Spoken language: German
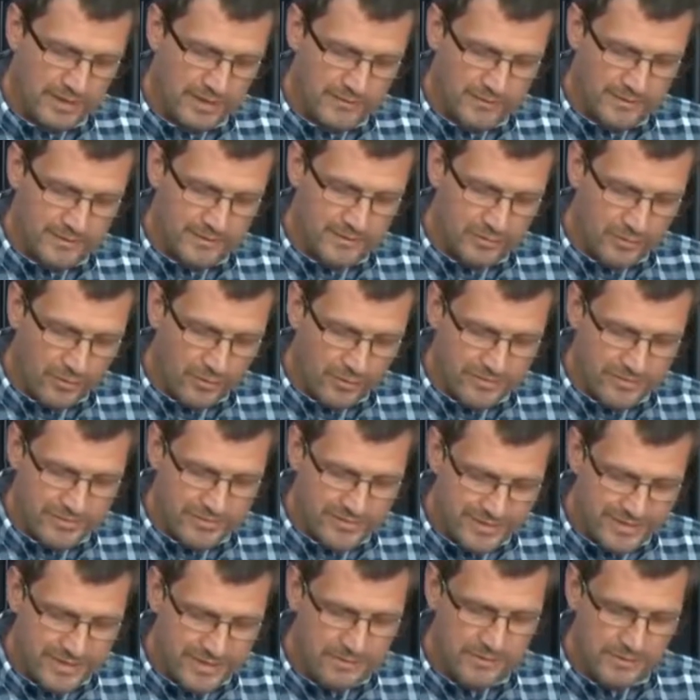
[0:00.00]
Wenn es heute
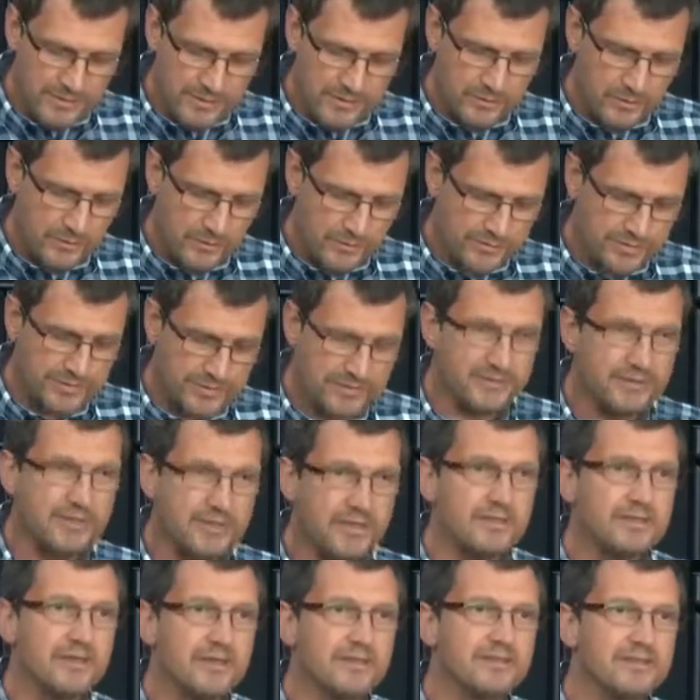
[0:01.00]
7 Millionen sind,
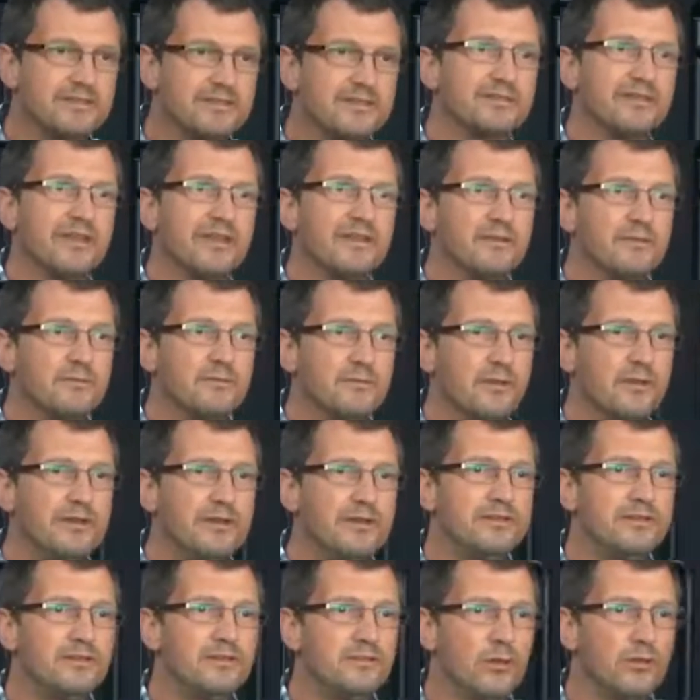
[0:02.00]
dann ist das eine
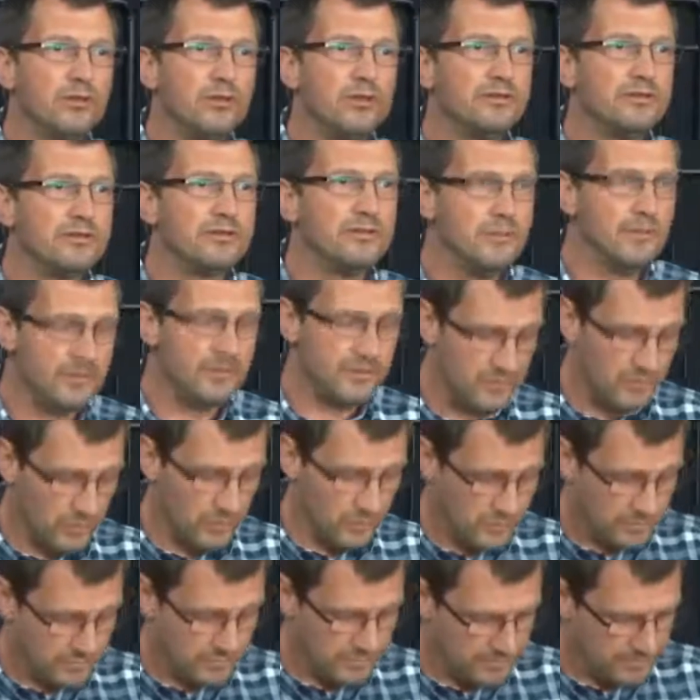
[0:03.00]
völlig neue
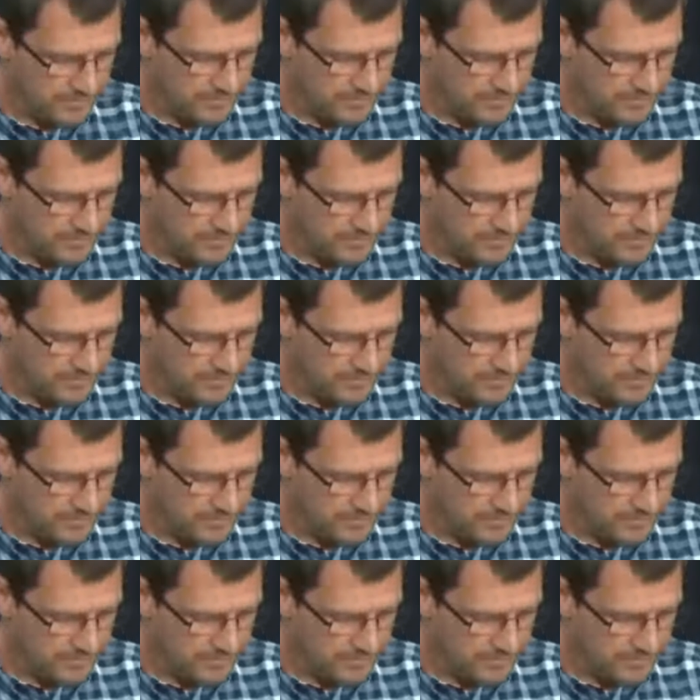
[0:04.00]
Dimension.